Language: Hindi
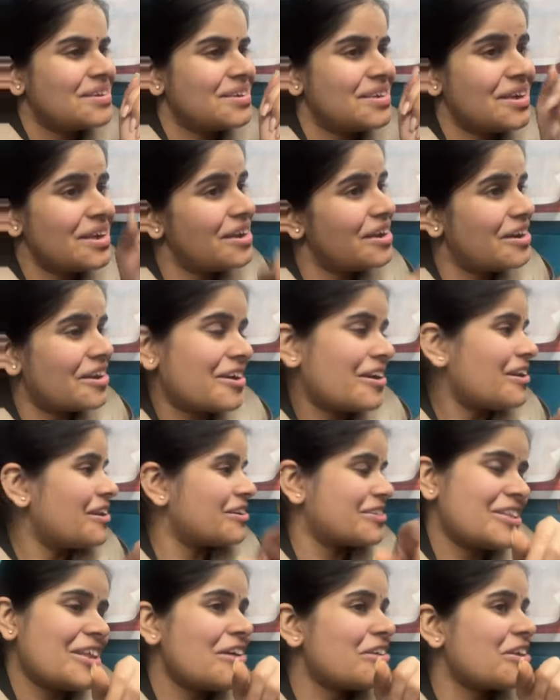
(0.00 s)
ये लड़का
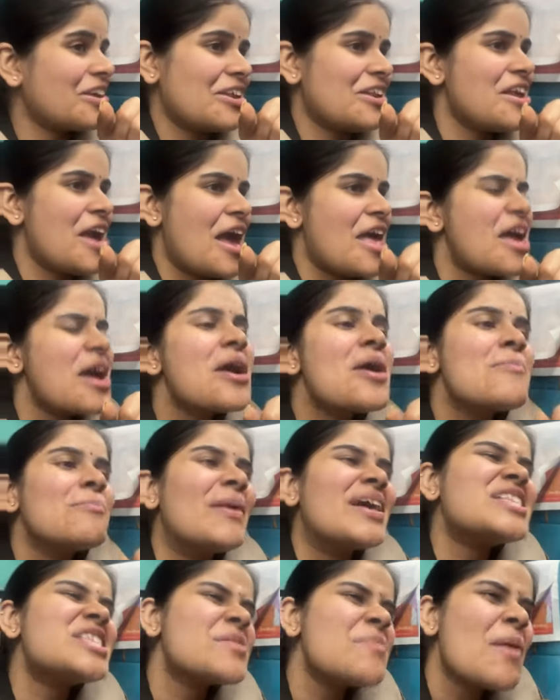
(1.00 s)
लगता है अकेले आया
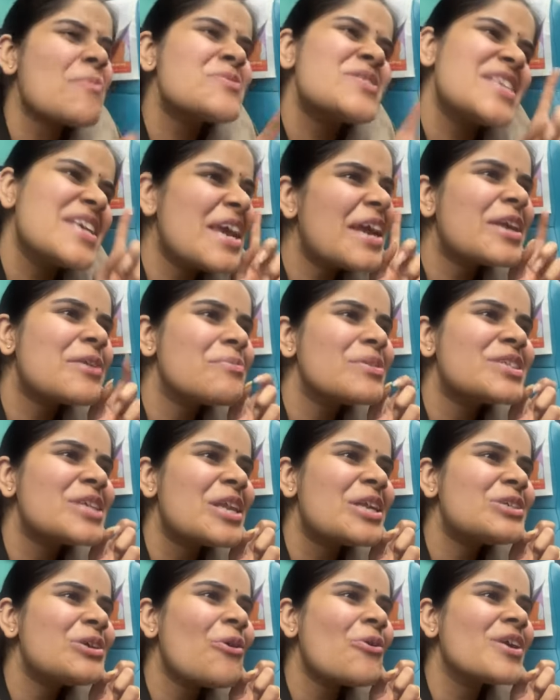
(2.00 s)
भाई साहब आप सीट में
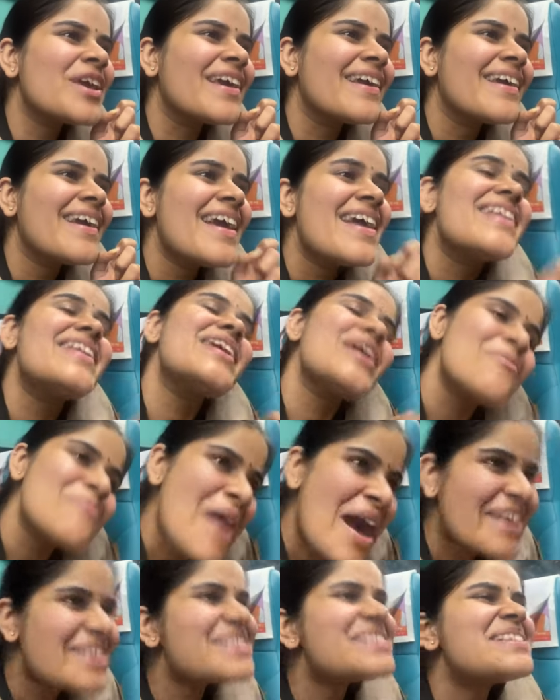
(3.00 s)
चले जाओगे नहीं
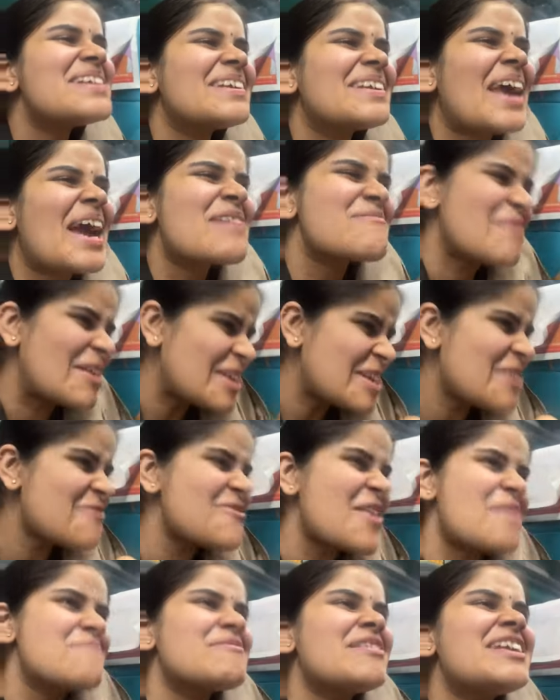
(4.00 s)
हमारी सीट है हमारी
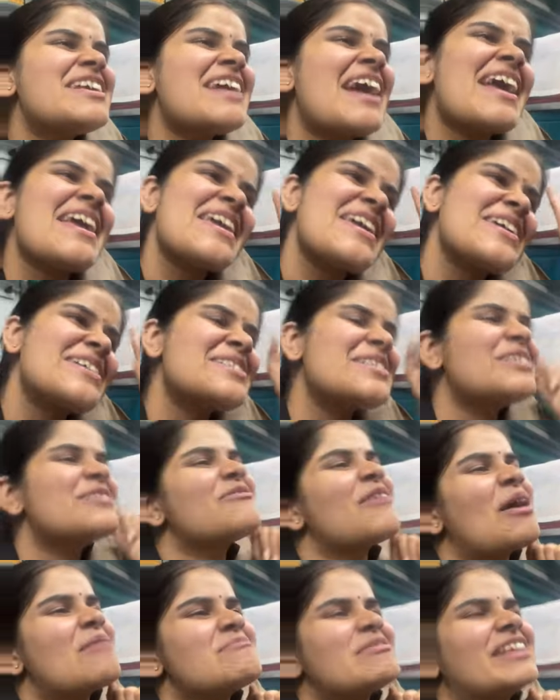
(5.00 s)
ना फैमिली है एक
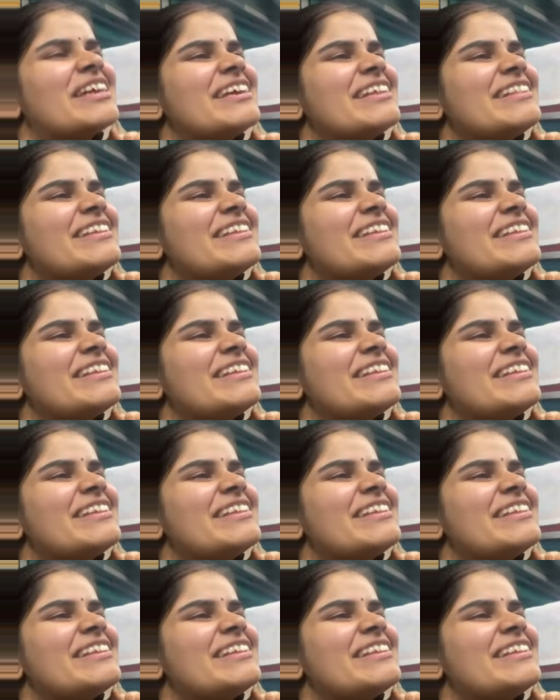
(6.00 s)
सीट वहाँ मिल गई